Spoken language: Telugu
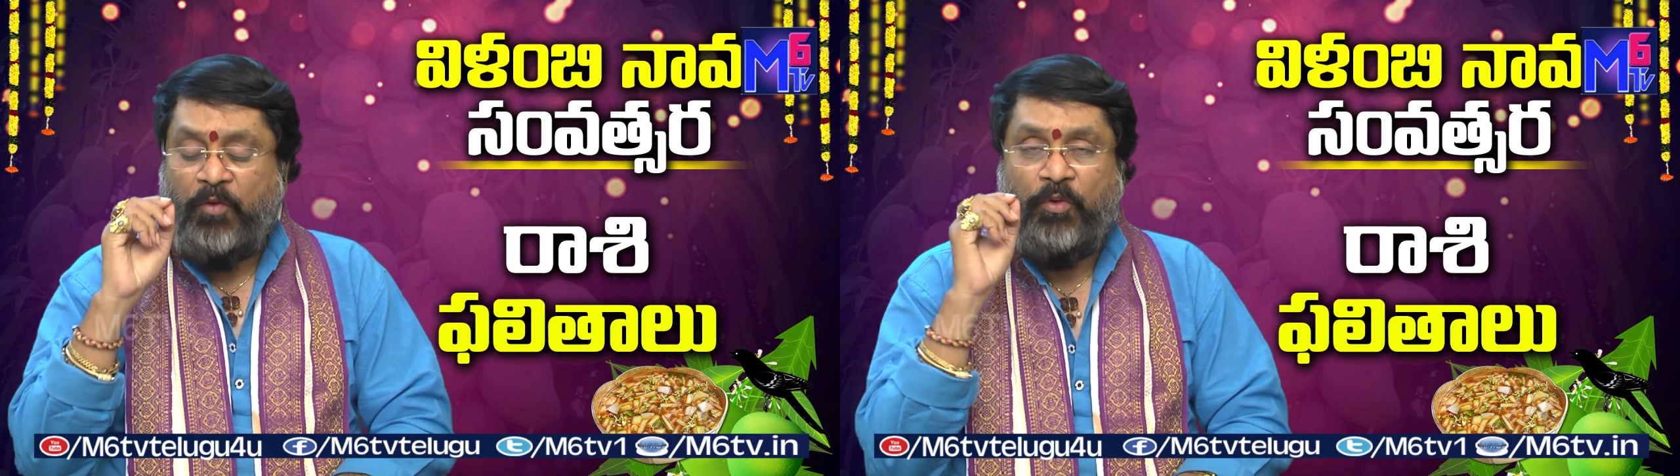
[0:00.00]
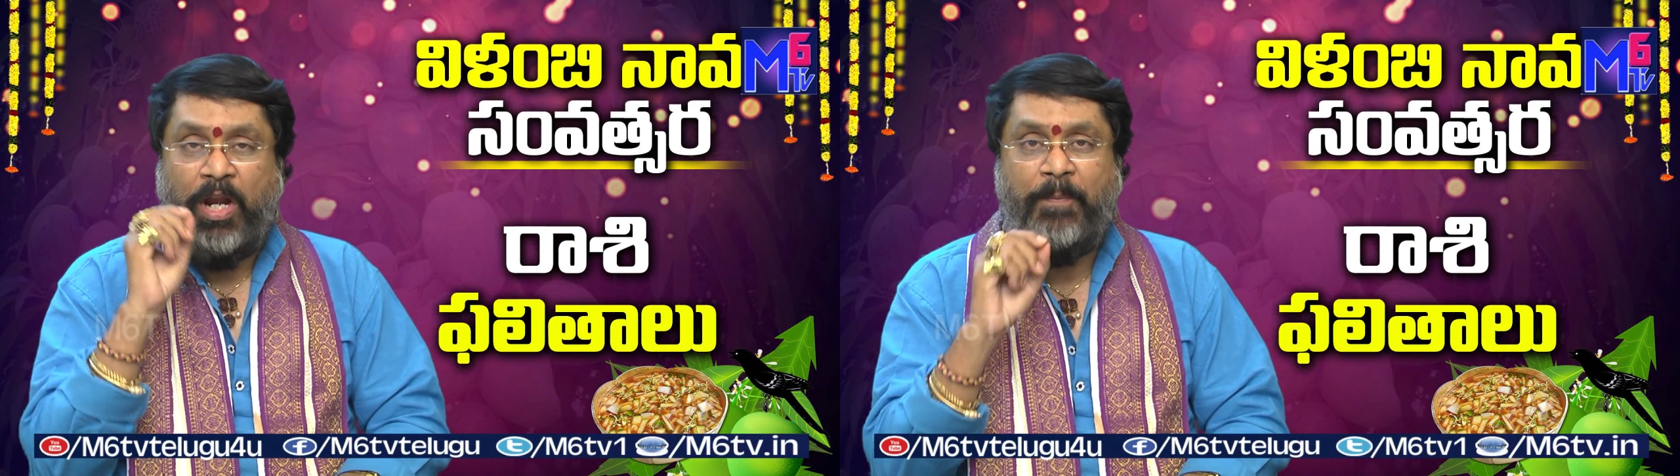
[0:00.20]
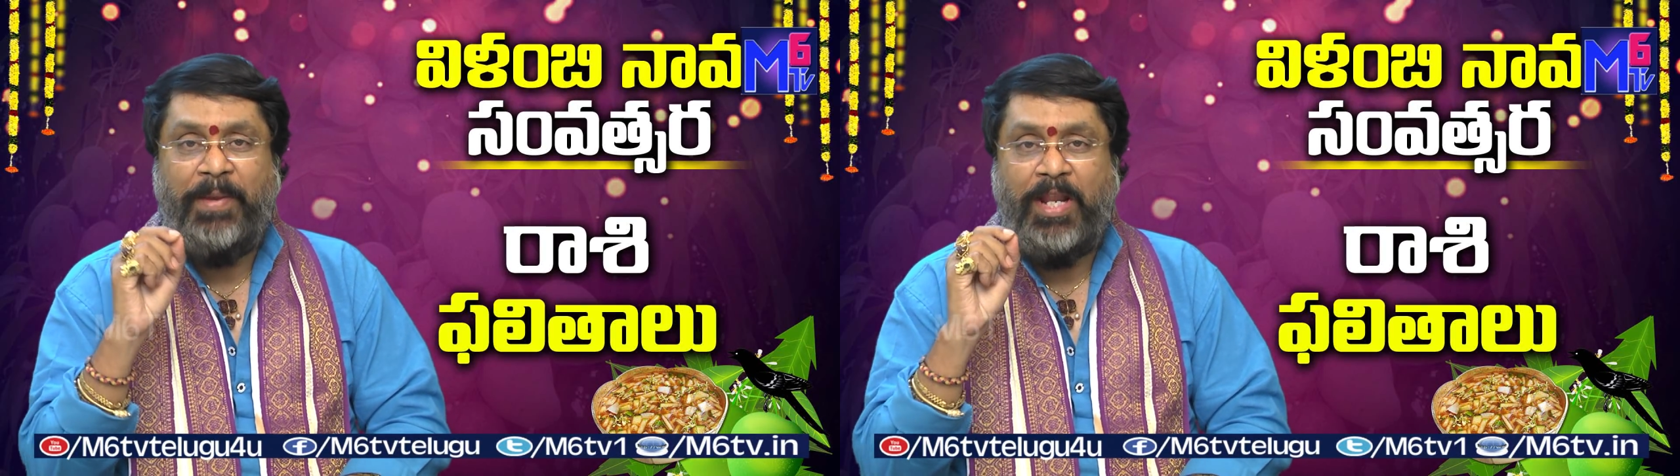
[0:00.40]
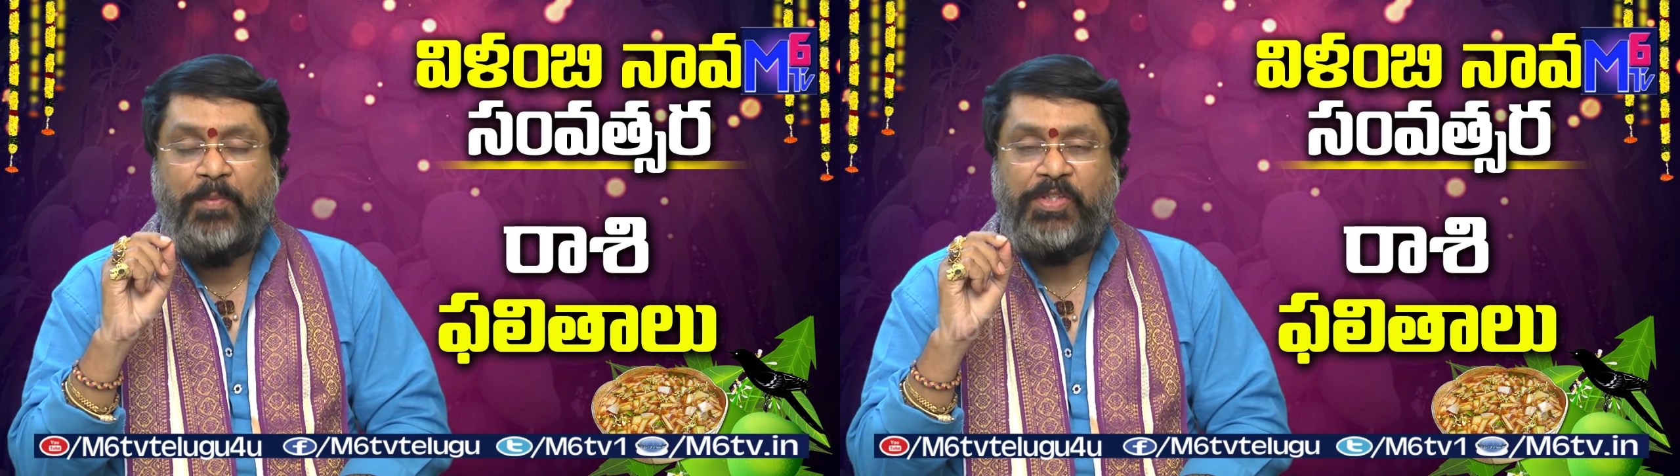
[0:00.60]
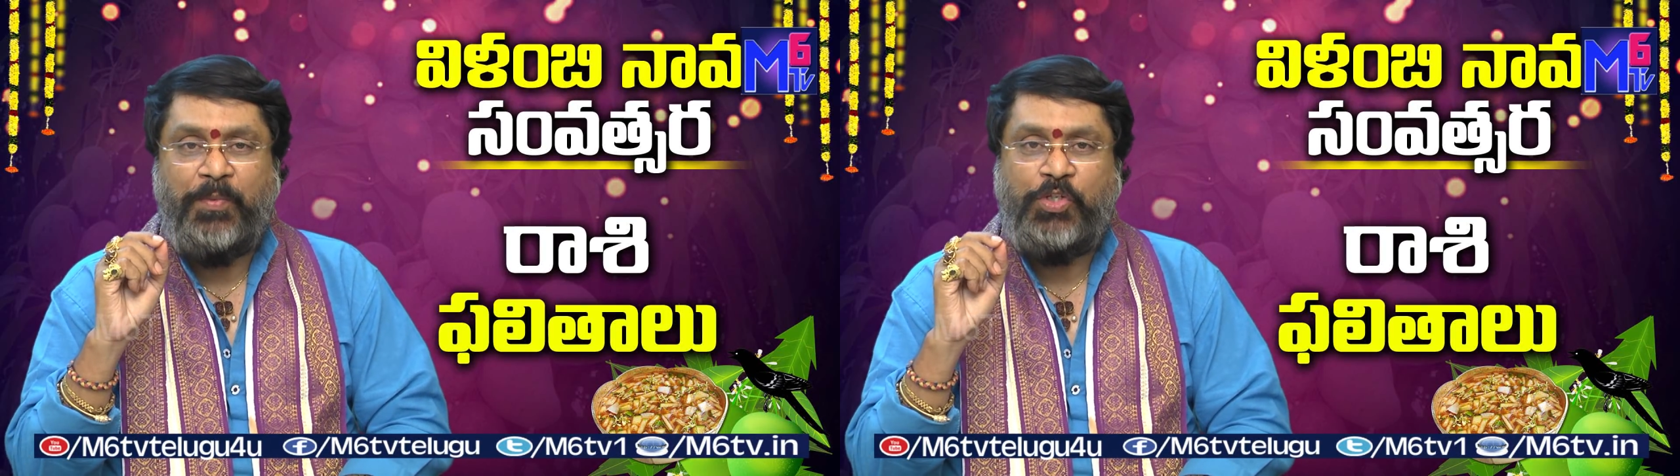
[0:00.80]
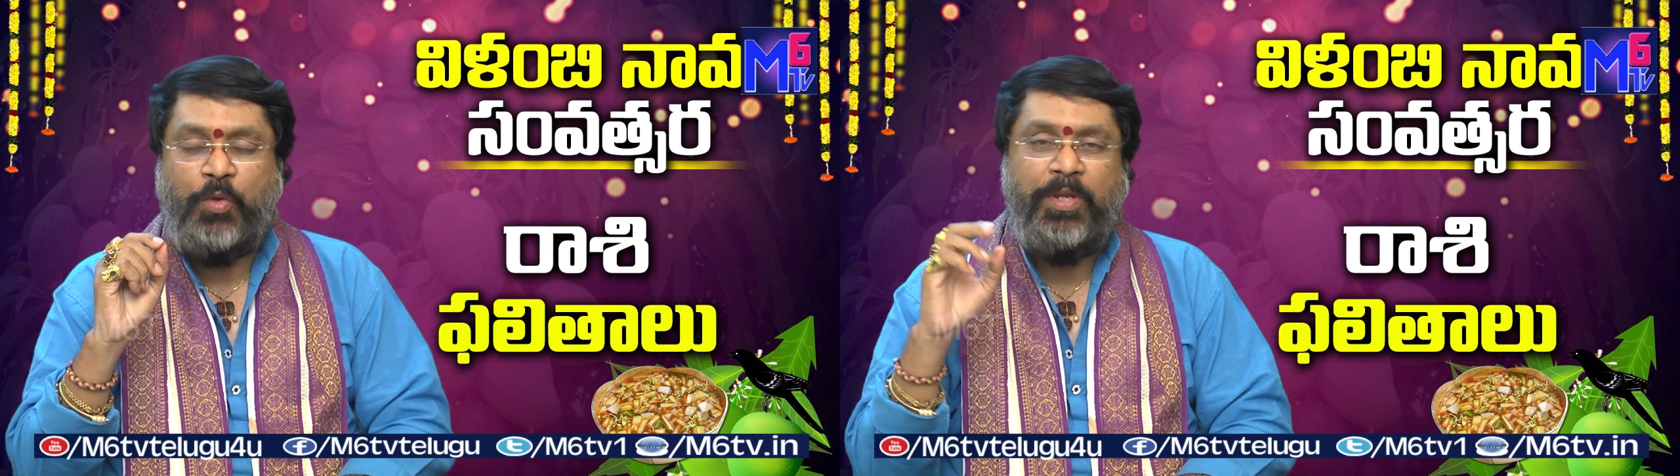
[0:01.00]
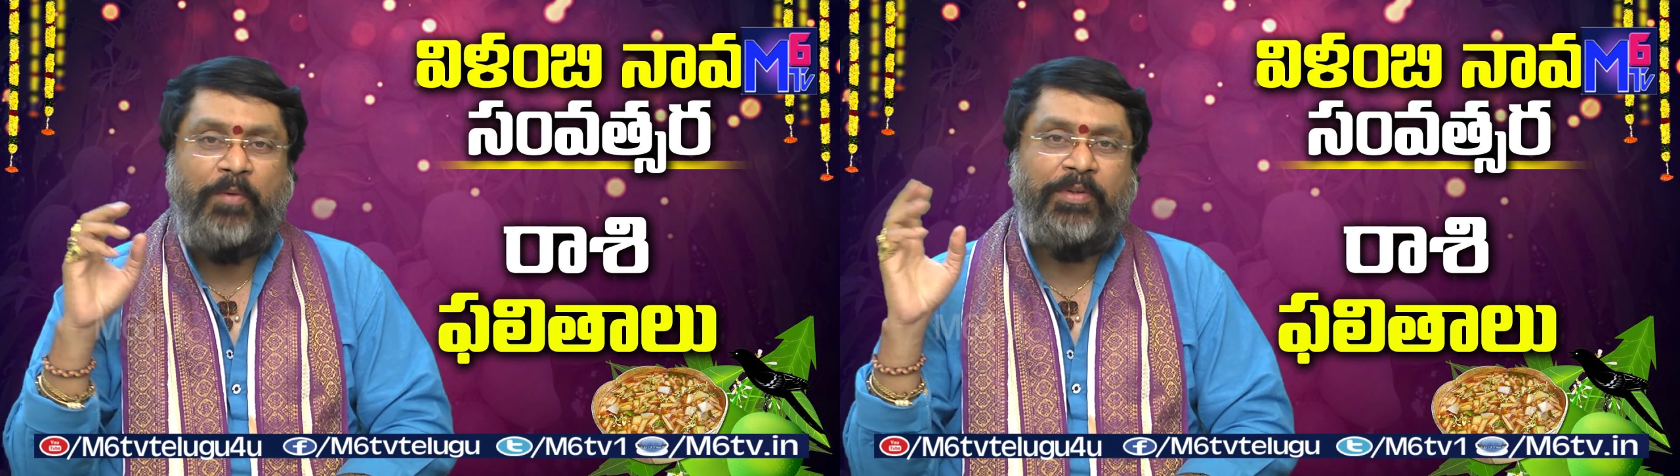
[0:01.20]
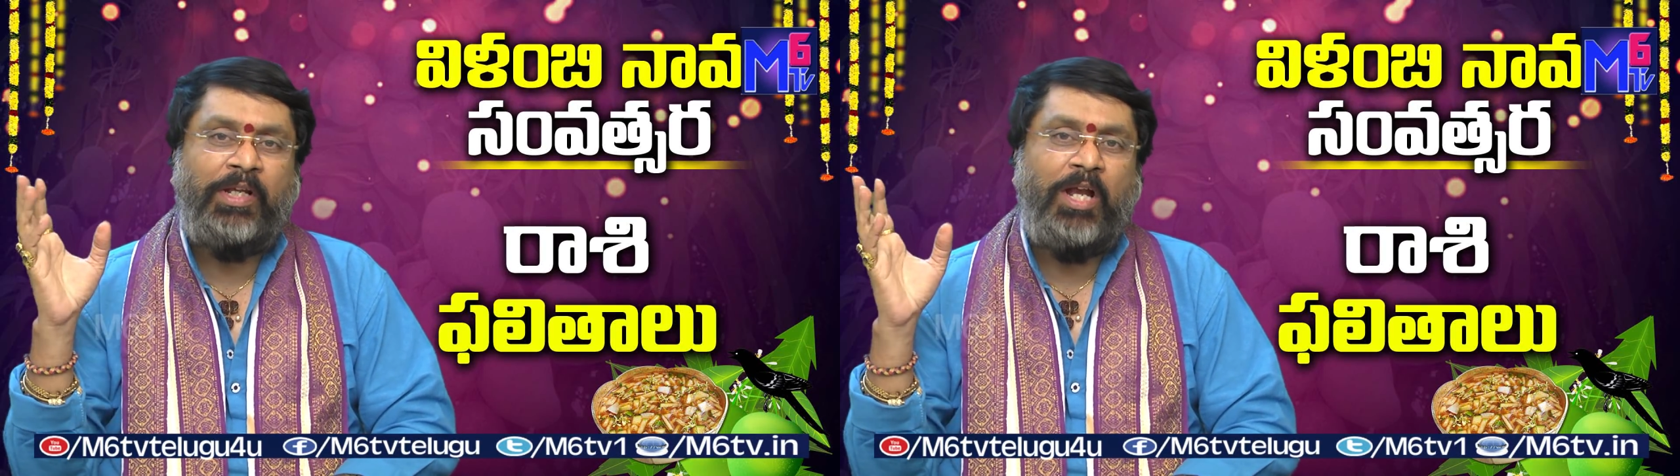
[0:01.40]
విళంబి నామ సంవత్సరం ఏ
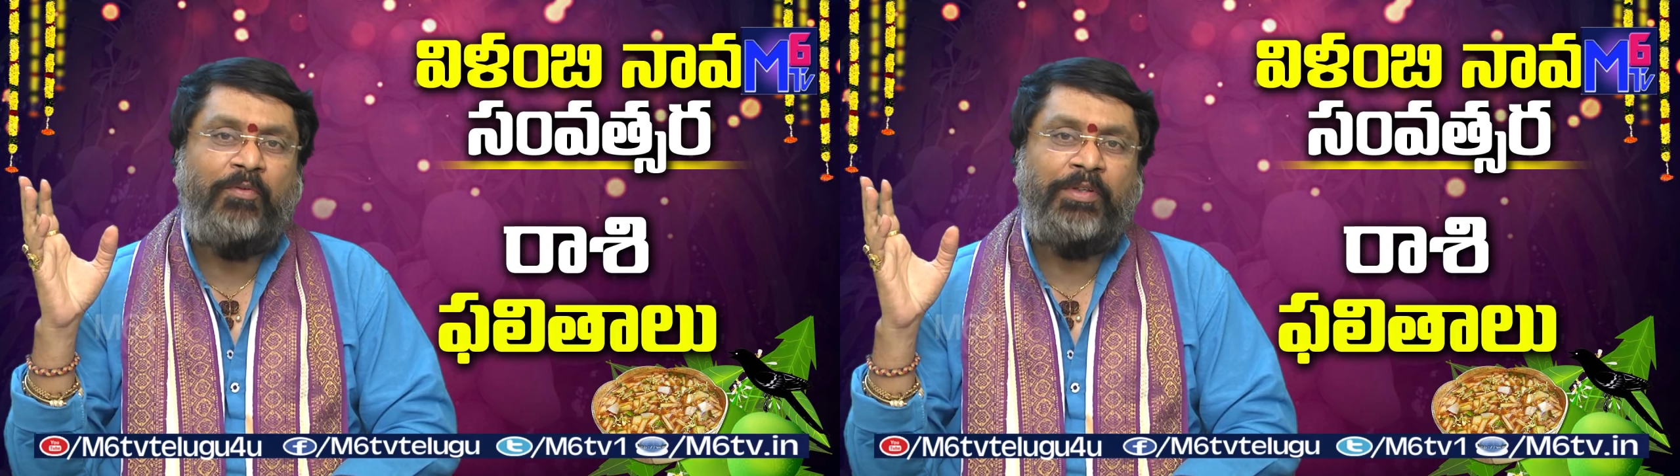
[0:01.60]
విధంగా